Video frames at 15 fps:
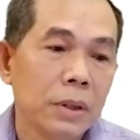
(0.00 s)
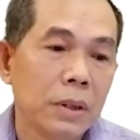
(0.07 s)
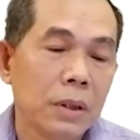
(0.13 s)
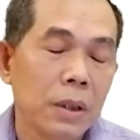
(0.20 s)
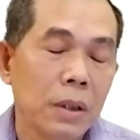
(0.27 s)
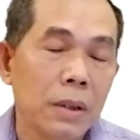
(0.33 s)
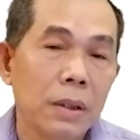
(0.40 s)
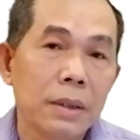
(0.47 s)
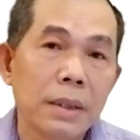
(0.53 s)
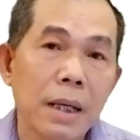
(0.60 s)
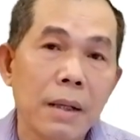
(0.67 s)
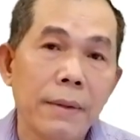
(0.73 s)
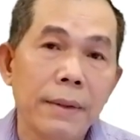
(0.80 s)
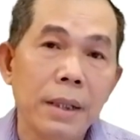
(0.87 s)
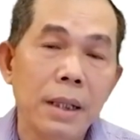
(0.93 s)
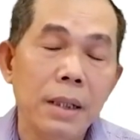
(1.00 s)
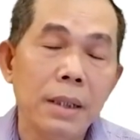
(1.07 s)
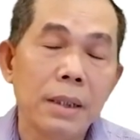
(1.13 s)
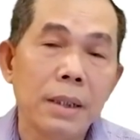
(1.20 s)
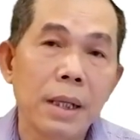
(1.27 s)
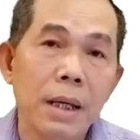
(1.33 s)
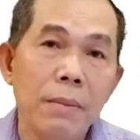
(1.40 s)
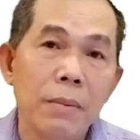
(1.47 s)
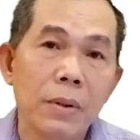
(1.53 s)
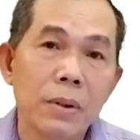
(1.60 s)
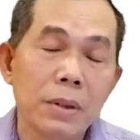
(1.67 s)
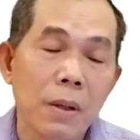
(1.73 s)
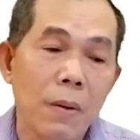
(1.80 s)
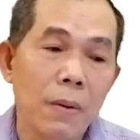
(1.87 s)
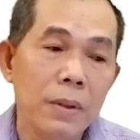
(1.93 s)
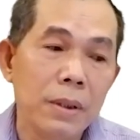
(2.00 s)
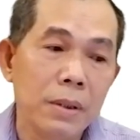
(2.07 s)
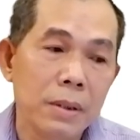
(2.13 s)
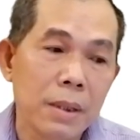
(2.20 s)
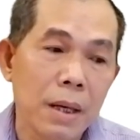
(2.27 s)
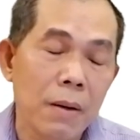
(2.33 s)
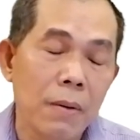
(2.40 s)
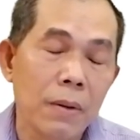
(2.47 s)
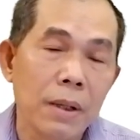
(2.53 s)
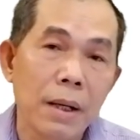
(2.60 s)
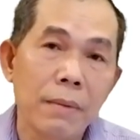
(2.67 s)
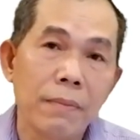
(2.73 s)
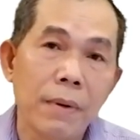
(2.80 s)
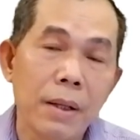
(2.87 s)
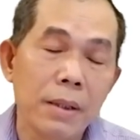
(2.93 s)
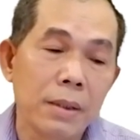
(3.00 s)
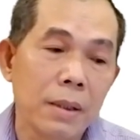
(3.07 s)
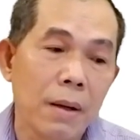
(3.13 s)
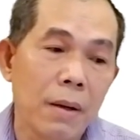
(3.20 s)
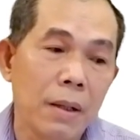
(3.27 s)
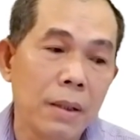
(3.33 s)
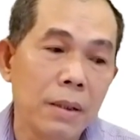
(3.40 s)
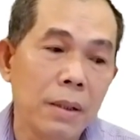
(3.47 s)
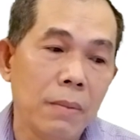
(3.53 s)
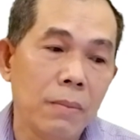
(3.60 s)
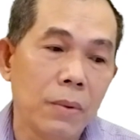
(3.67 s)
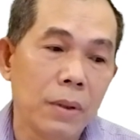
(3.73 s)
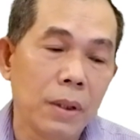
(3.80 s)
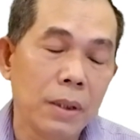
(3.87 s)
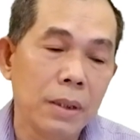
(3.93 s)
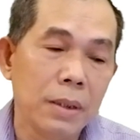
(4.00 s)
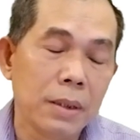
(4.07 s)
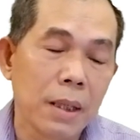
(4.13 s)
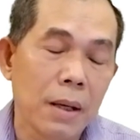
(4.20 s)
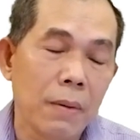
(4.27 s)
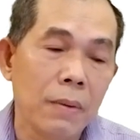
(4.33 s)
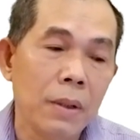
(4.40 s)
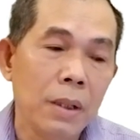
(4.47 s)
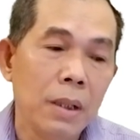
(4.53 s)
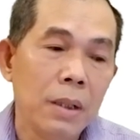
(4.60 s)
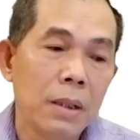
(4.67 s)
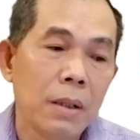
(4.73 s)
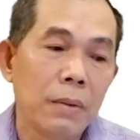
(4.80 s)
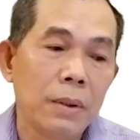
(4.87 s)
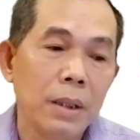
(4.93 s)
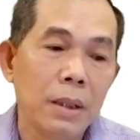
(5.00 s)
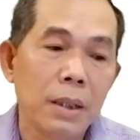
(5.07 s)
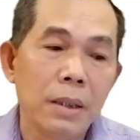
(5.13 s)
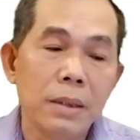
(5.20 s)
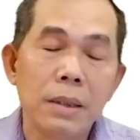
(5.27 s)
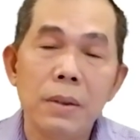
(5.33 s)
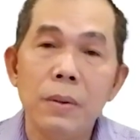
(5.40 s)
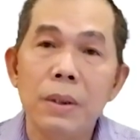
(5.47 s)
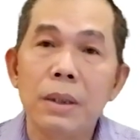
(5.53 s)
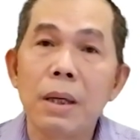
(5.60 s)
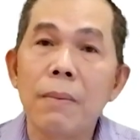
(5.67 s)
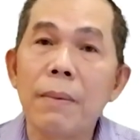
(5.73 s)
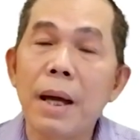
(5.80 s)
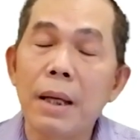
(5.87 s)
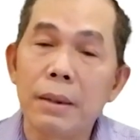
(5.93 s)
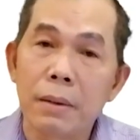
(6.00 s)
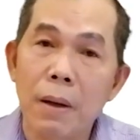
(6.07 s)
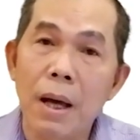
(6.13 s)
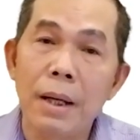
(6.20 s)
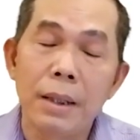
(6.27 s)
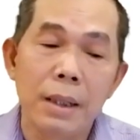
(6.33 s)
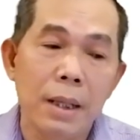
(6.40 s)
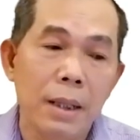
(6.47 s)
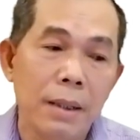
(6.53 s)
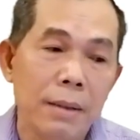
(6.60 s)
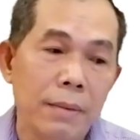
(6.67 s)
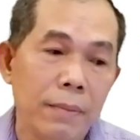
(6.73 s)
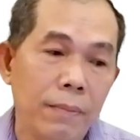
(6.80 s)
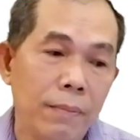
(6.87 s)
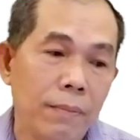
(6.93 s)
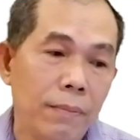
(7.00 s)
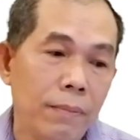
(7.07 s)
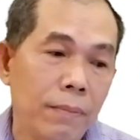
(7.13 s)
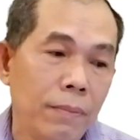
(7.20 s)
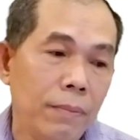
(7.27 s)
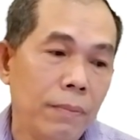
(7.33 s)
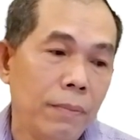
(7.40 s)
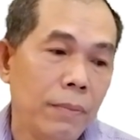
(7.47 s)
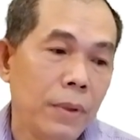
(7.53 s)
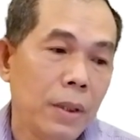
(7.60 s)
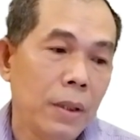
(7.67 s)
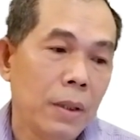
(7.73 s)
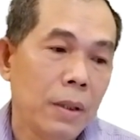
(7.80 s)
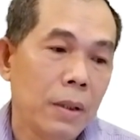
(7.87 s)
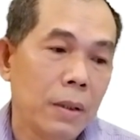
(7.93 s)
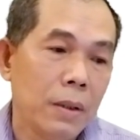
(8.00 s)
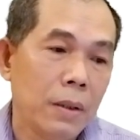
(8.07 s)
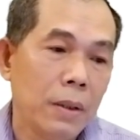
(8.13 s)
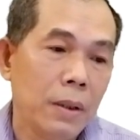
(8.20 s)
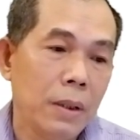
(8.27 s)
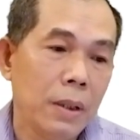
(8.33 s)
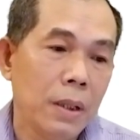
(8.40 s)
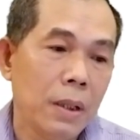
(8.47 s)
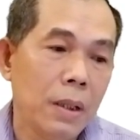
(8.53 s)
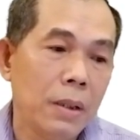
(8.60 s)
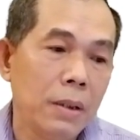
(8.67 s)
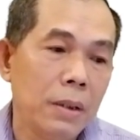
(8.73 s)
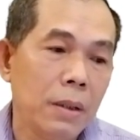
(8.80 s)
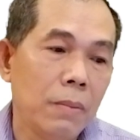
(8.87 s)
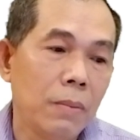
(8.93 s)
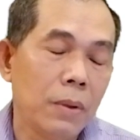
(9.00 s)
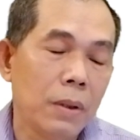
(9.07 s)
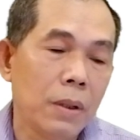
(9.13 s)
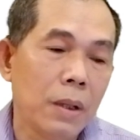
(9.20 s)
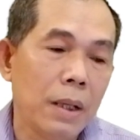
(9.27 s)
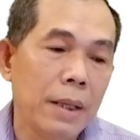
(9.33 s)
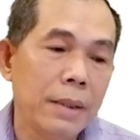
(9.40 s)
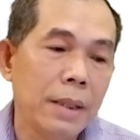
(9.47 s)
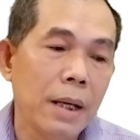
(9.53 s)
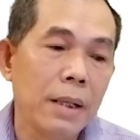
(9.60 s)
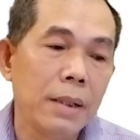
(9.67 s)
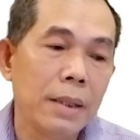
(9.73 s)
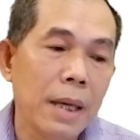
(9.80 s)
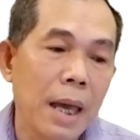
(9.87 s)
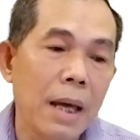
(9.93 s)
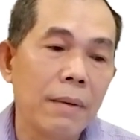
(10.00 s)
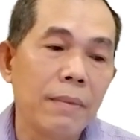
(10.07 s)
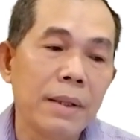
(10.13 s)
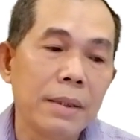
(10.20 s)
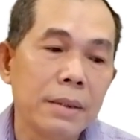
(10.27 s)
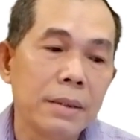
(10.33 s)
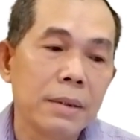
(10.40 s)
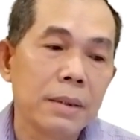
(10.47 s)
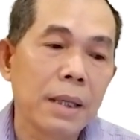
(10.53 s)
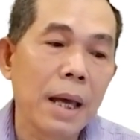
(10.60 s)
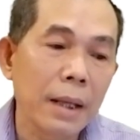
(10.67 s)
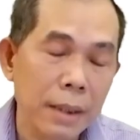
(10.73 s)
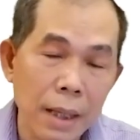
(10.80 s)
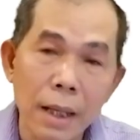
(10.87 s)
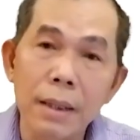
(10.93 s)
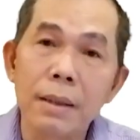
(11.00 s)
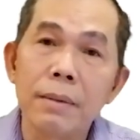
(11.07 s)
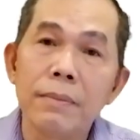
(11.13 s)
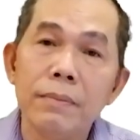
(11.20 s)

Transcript: Rồi ta có thể liệt kê một số như sau các vai trò ứng dụng của nó như sau. Đầu tiên là truyền thông an toàn nè. Ừ. Rồi à, ứng dụng của nó là nhận dạng và xác nhận.